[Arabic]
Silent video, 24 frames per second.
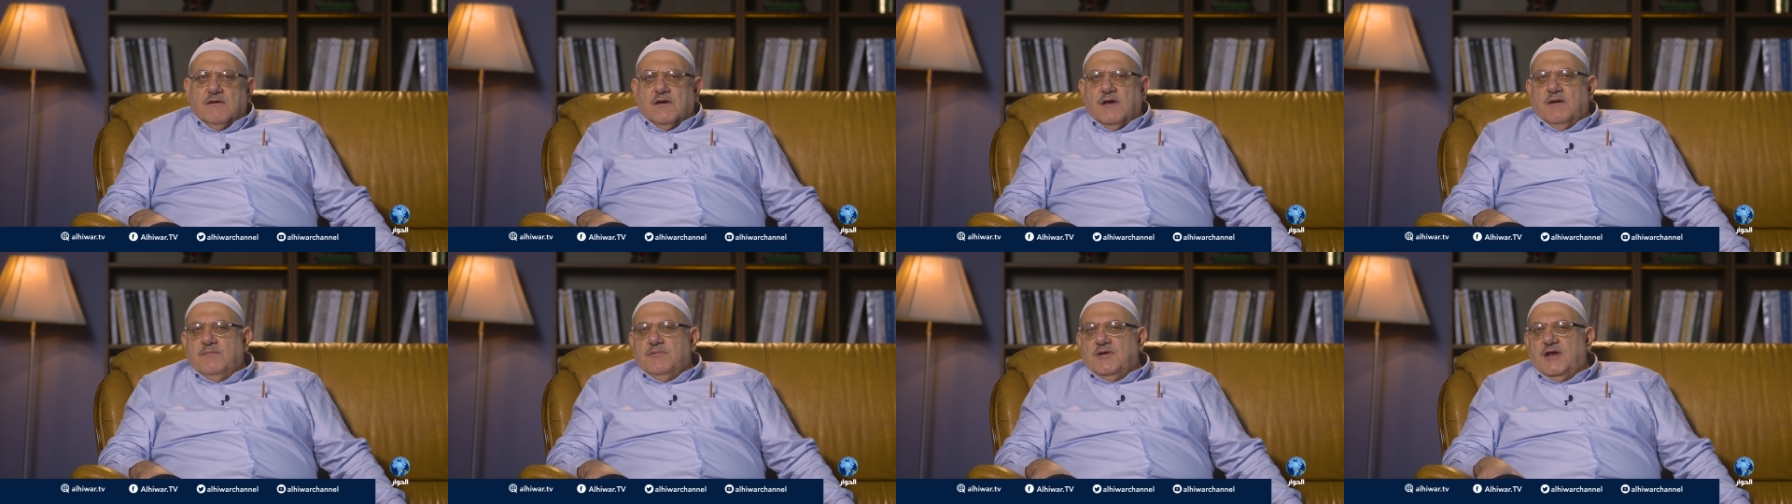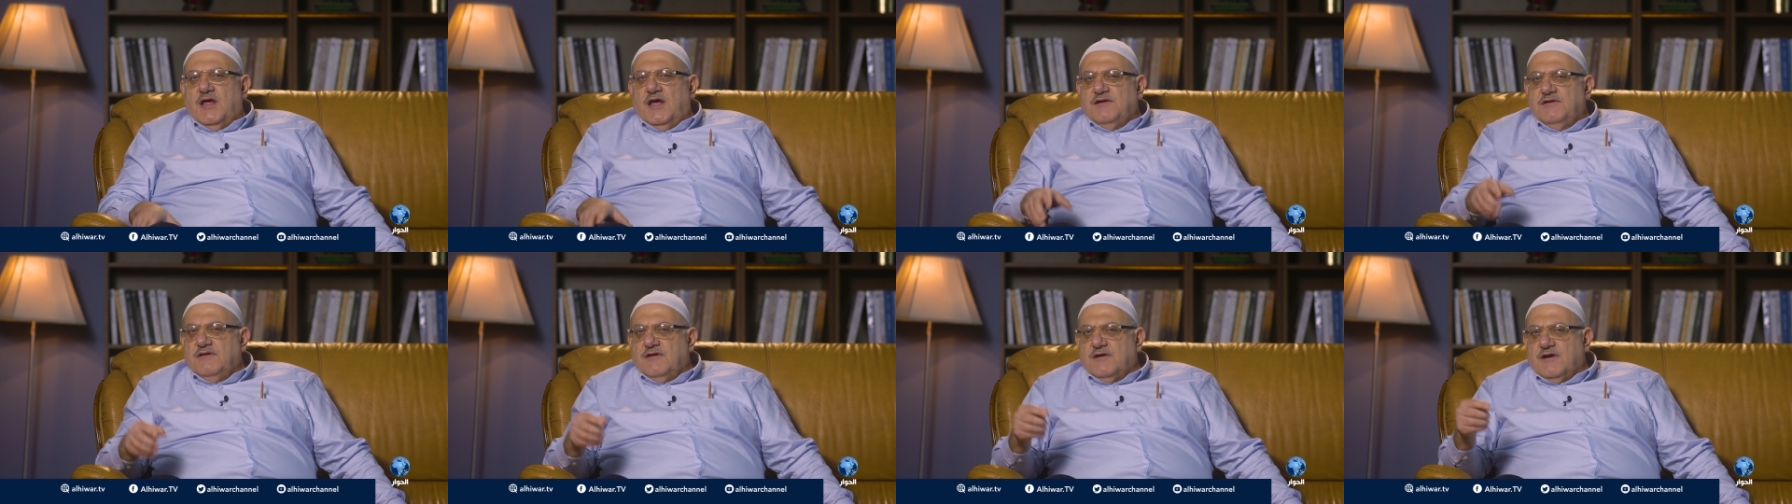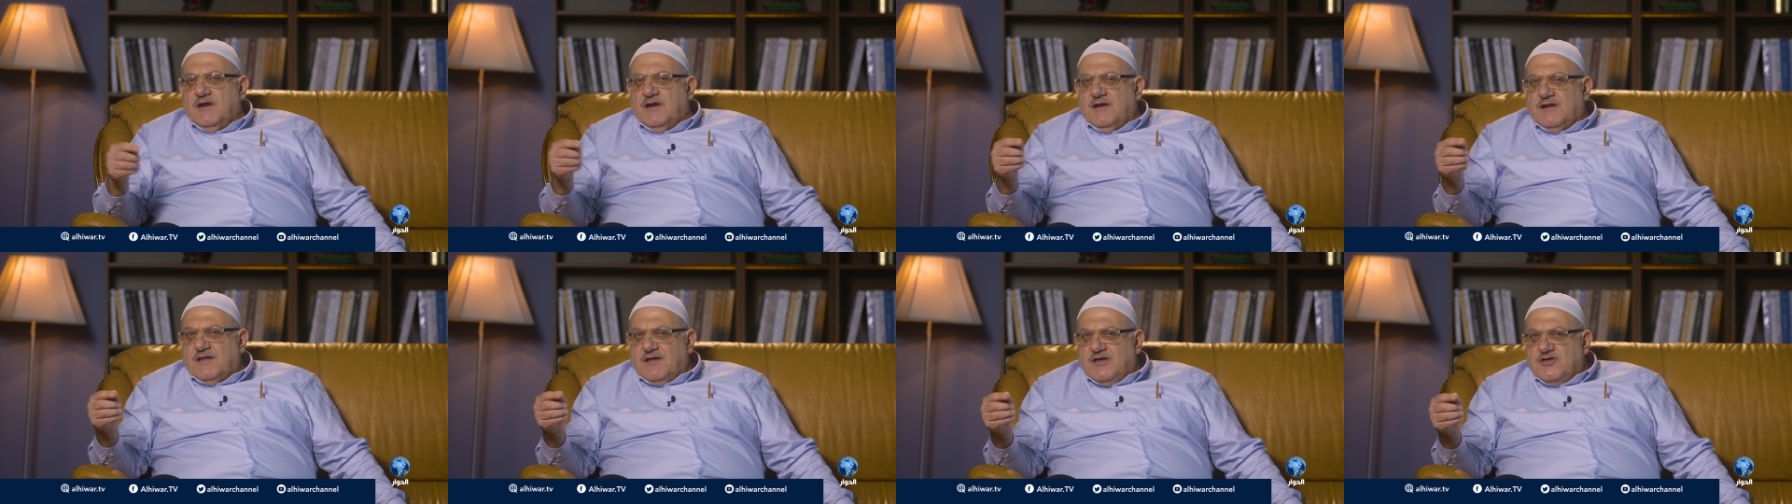قبل أن
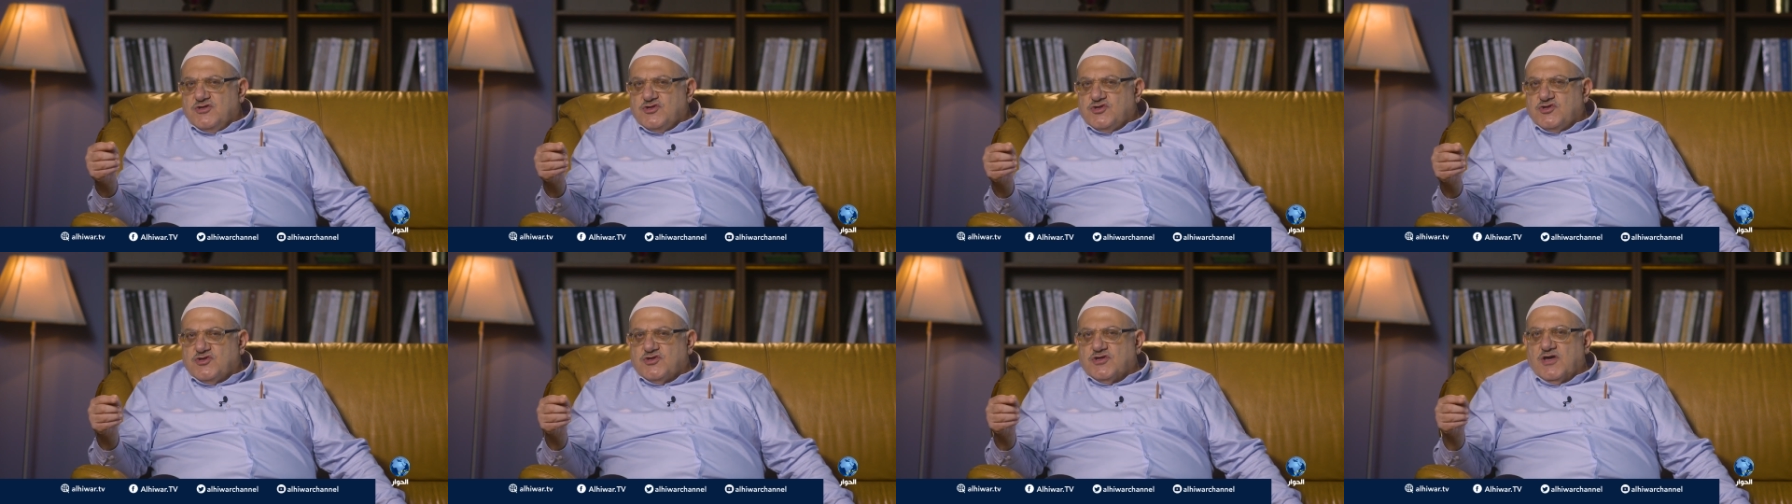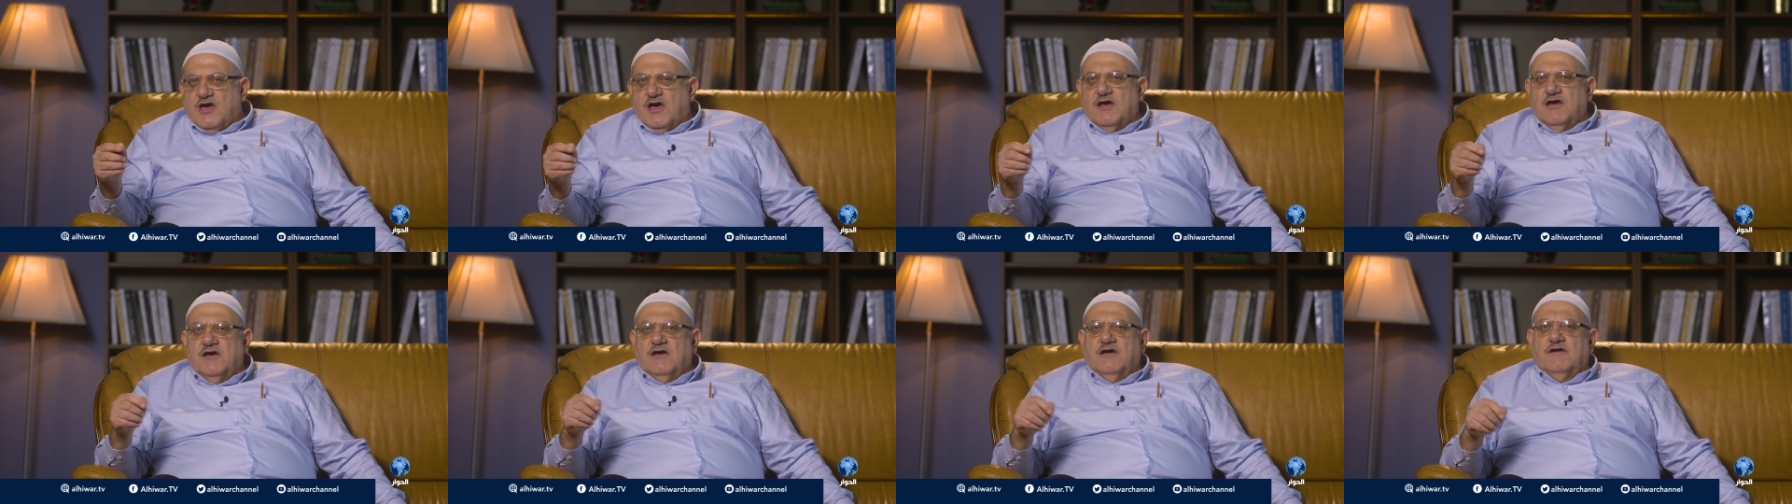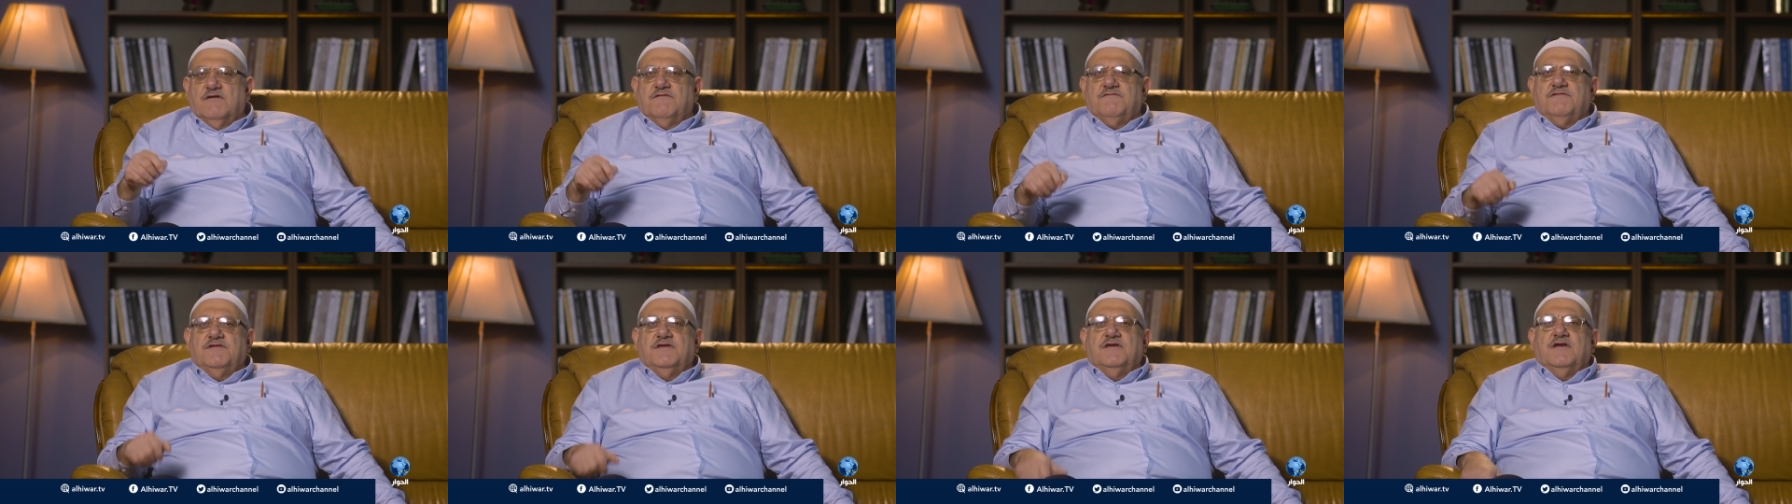يرى القشة
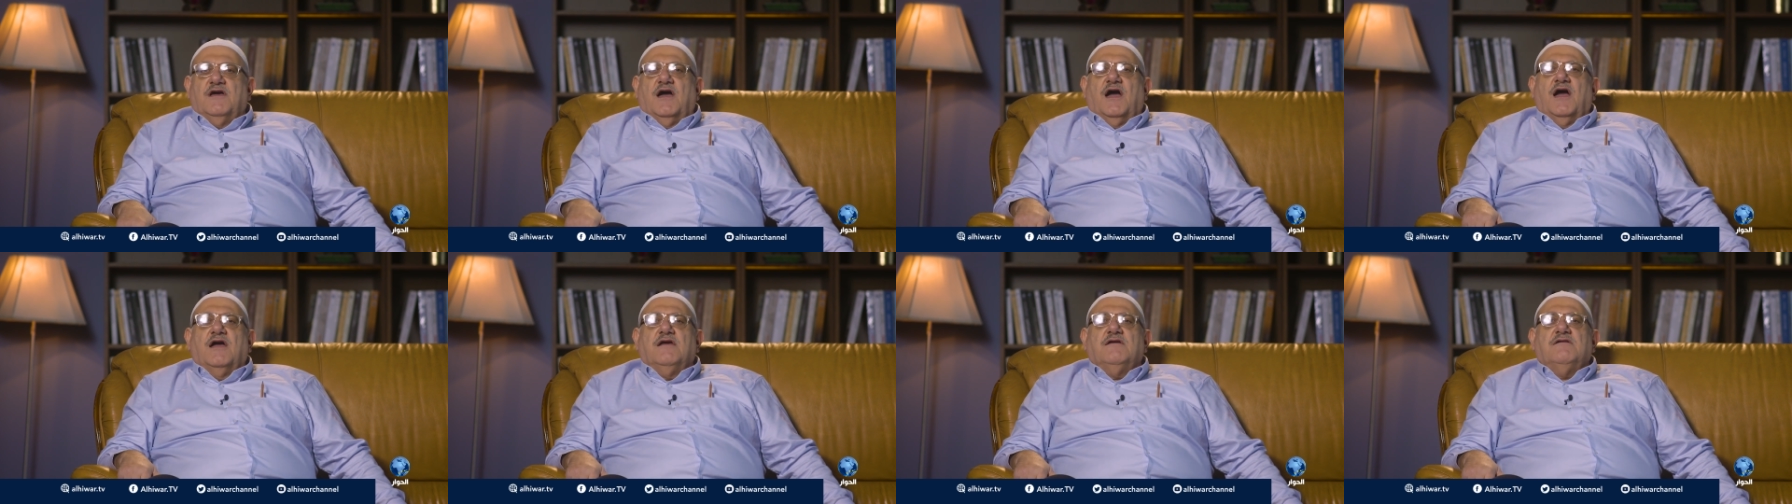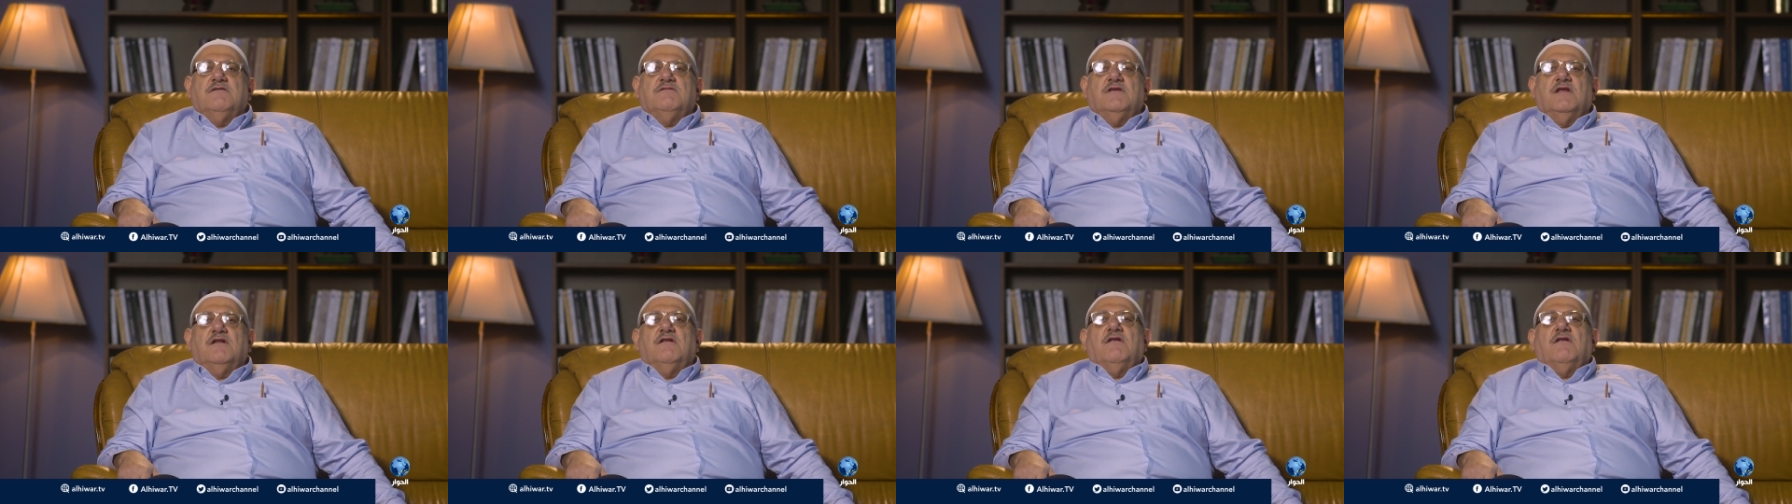في عين